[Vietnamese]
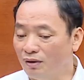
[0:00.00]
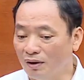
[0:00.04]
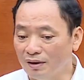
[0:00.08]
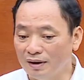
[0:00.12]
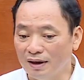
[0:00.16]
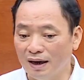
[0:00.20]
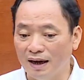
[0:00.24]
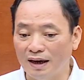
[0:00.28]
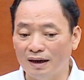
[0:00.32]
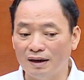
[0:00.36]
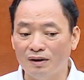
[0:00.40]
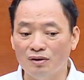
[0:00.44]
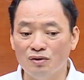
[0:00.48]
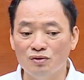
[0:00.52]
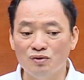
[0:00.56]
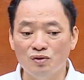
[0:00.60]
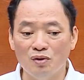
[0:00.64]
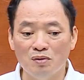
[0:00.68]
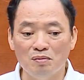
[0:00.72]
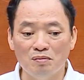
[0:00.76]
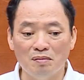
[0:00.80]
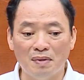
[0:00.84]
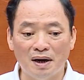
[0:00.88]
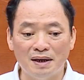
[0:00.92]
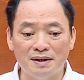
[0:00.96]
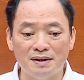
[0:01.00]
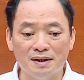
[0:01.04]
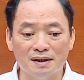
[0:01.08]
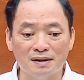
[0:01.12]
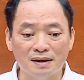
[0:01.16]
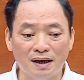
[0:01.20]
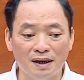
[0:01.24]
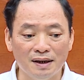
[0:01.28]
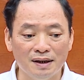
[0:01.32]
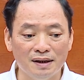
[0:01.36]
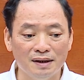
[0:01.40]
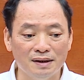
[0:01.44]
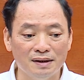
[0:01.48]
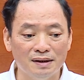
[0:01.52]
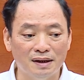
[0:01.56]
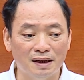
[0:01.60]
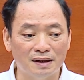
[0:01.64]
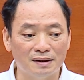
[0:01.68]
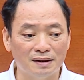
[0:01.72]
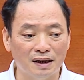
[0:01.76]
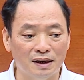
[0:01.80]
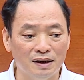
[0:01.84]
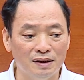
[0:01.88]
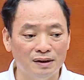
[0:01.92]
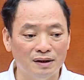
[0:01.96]
còn lại các nội dung mà trước đây
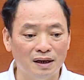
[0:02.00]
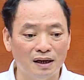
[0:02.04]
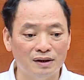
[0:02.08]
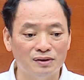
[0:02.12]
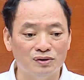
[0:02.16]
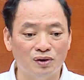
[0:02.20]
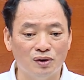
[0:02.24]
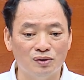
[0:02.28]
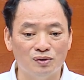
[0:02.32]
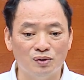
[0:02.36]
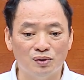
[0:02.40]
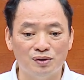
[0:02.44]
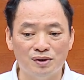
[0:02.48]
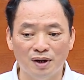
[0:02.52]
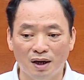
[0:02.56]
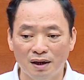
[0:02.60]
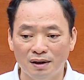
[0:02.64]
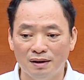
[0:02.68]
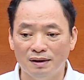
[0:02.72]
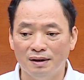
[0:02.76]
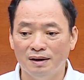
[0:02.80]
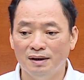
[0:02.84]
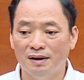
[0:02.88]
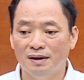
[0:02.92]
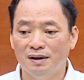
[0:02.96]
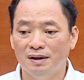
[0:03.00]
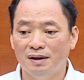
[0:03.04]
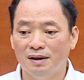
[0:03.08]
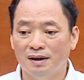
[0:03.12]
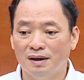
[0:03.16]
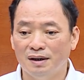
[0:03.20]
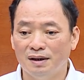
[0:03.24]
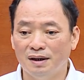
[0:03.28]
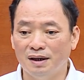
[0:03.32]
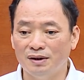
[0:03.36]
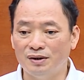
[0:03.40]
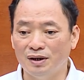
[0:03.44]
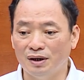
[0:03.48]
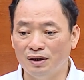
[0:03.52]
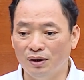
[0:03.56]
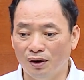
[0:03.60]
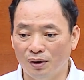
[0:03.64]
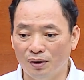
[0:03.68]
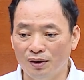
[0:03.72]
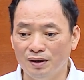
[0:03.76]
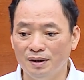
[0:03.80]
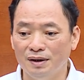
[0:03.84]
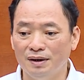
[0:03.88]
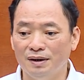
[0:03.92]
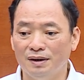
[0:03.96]
là tỉnh đã cho chủ trương là chuyển
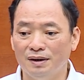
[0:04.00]
đổi